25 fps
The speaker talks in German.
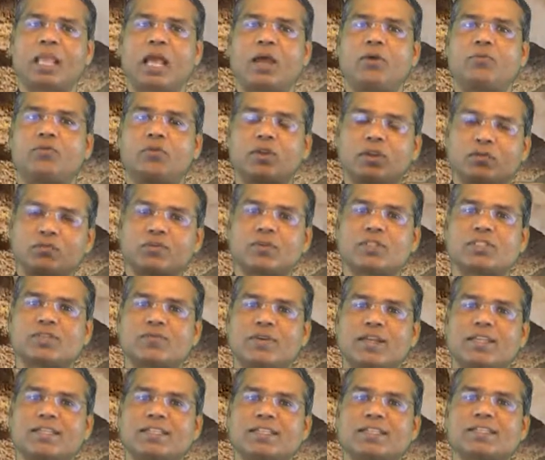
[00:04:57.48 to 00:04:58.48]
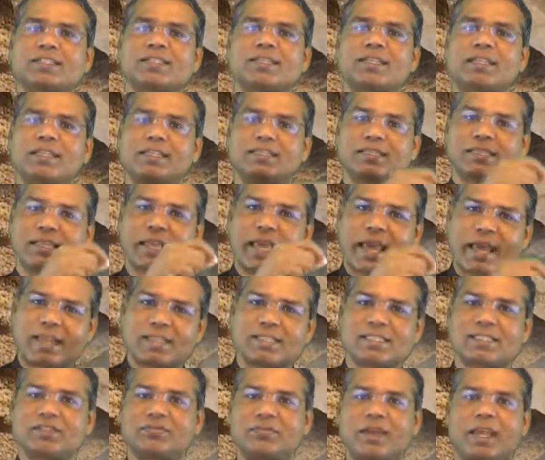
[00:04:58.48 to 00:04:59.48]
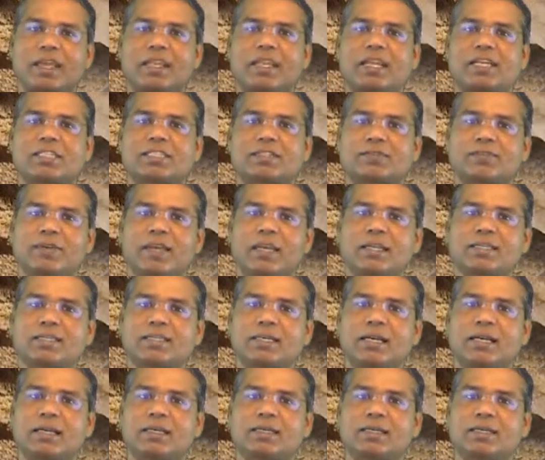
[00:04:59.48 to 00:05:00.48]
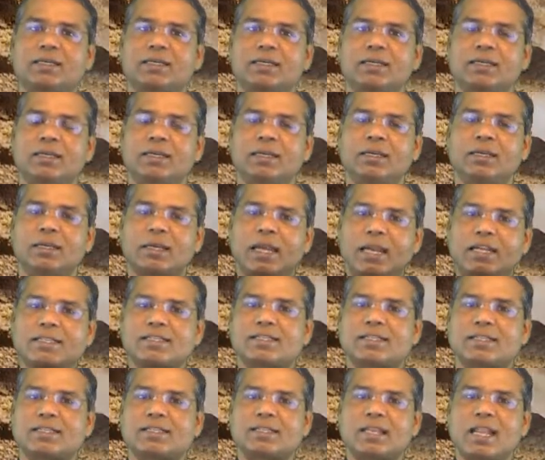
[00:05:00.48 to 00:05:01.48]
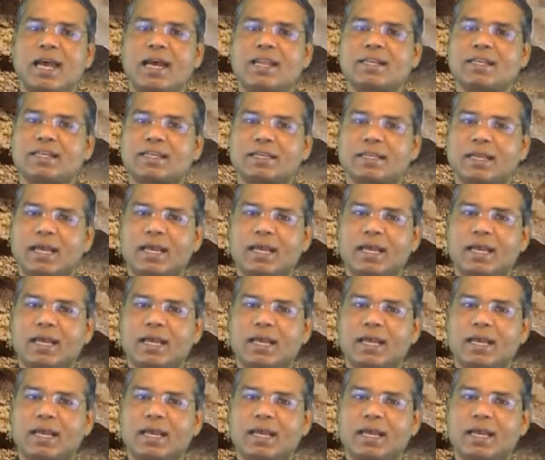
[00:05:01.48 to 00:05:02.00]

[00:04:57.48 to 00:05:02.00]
Am 25. ist der erste Weihnachtsfeiertag. Ganzes Land